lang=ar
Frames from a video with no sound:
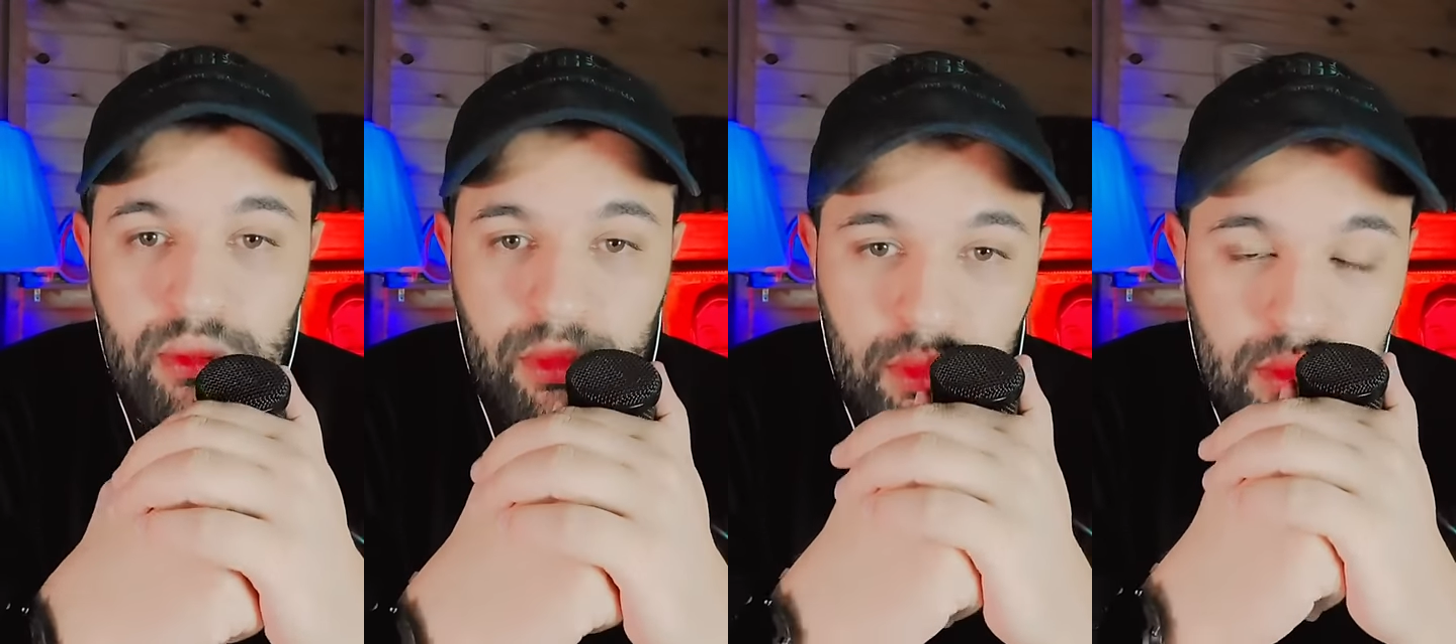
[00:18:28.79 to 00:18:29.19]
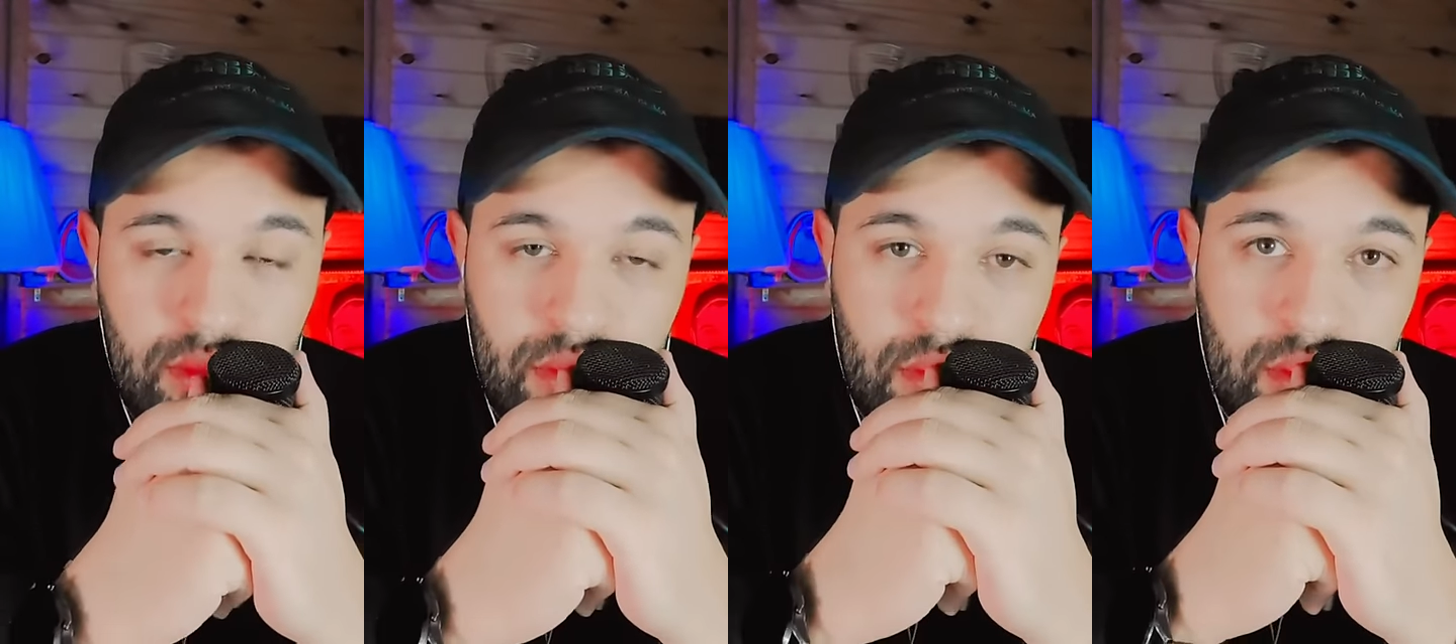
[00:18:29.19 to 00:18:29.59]

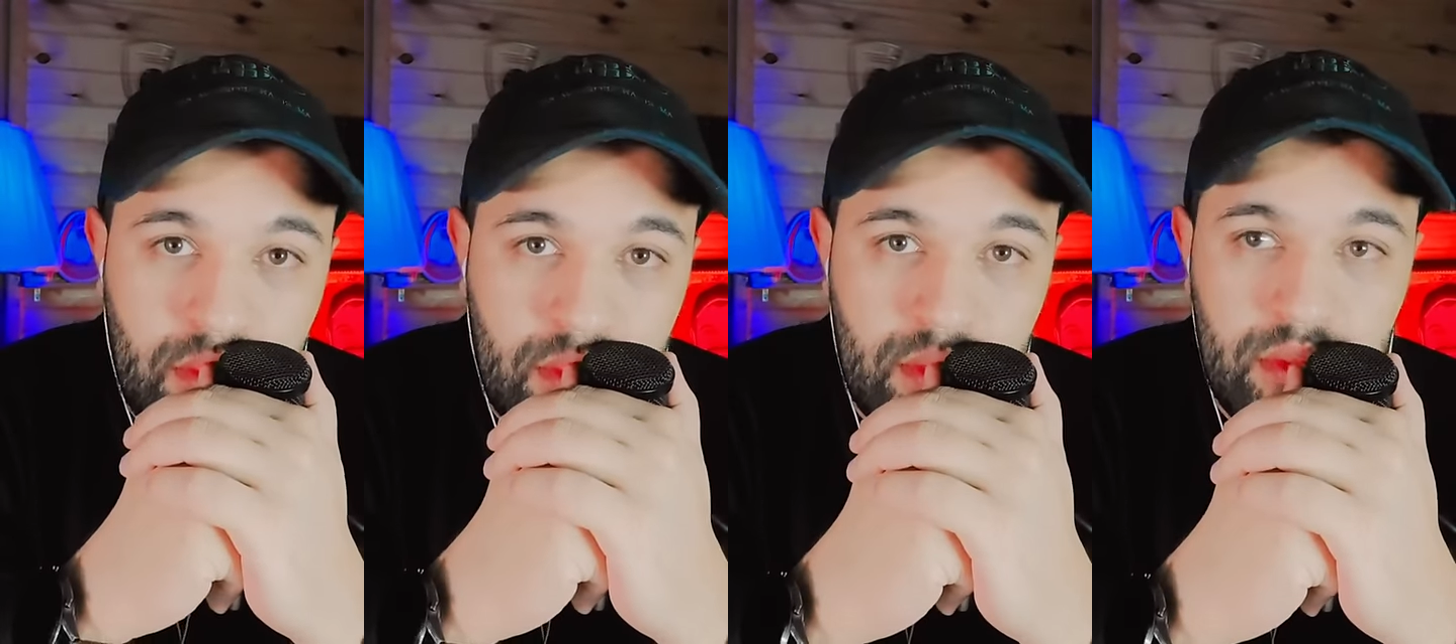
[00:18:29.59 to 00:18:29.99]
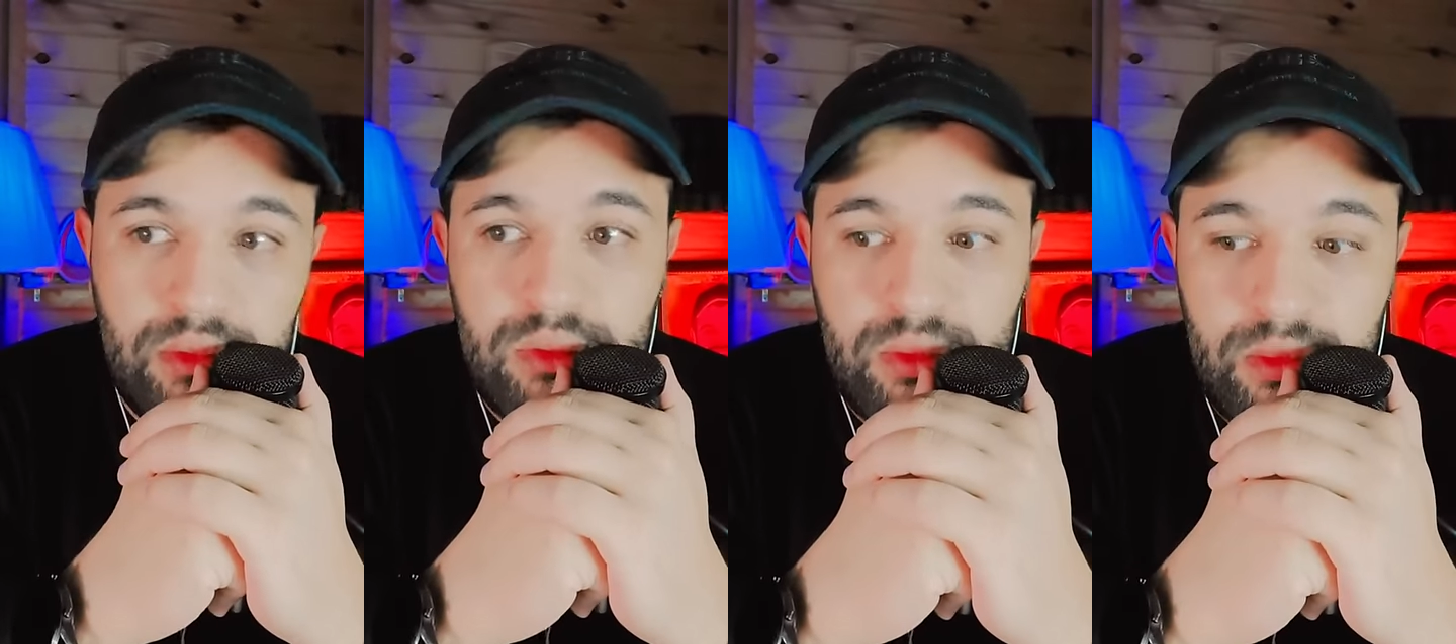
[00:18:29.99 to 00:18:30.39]
كنسكن أنا بعيدة
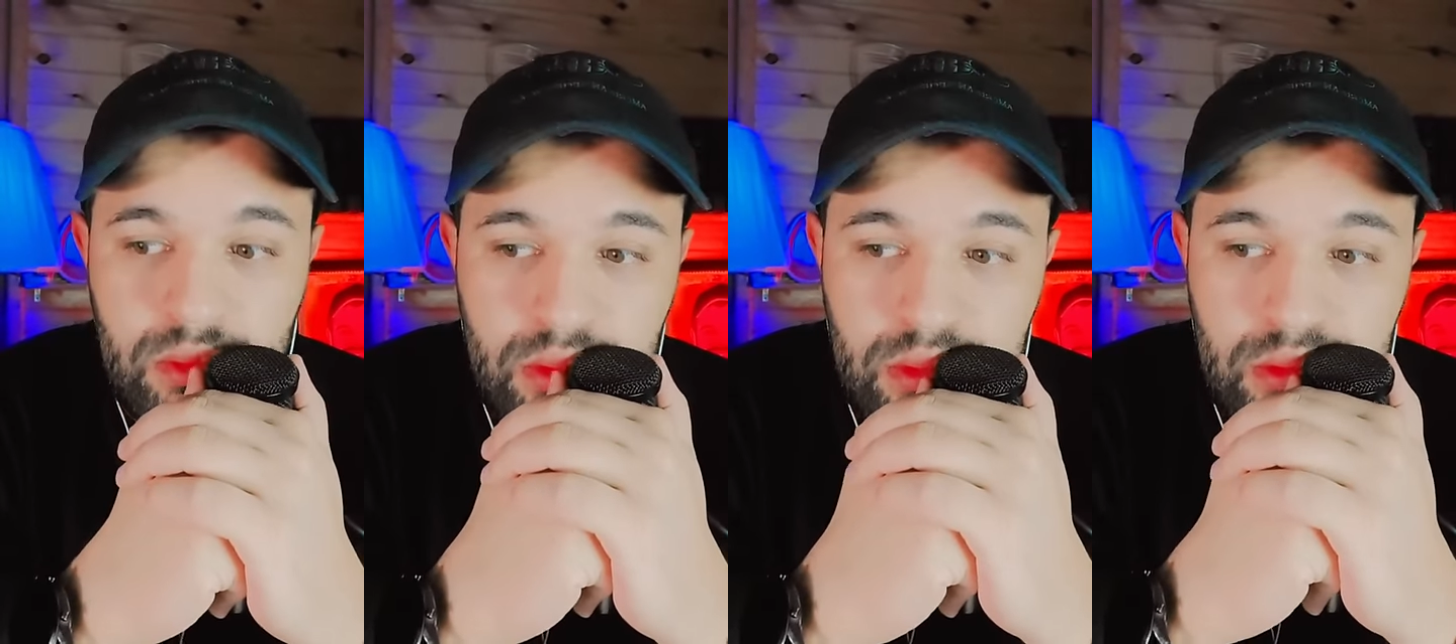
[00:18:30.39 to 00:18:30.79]
تقريبا